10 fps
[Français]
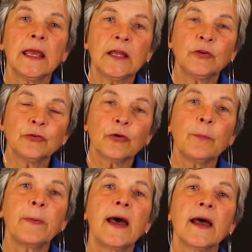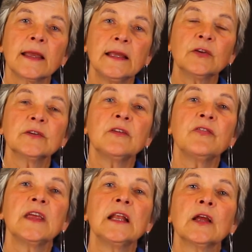et d'autre part,
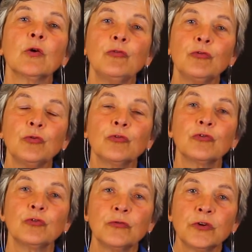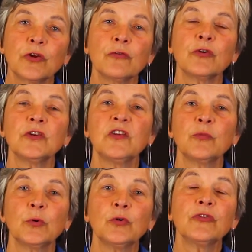identifié les ressources dont votre enfant
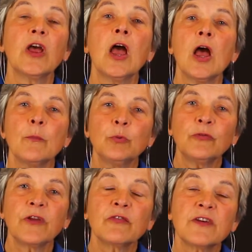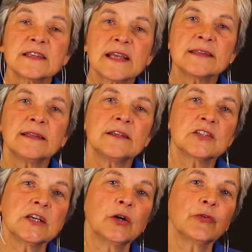dispose pour faire face à cette
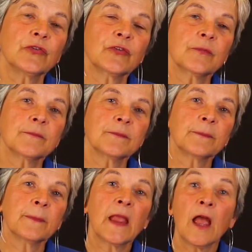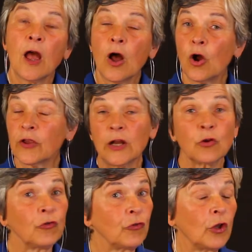échéance. En
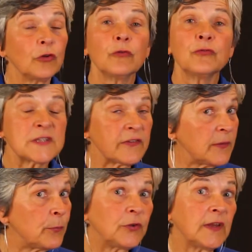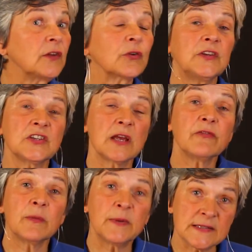quelque sorte, vous avez peut-être déjà
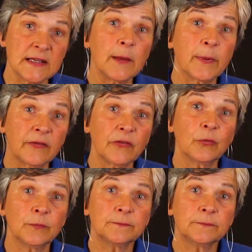fait baisser la pression.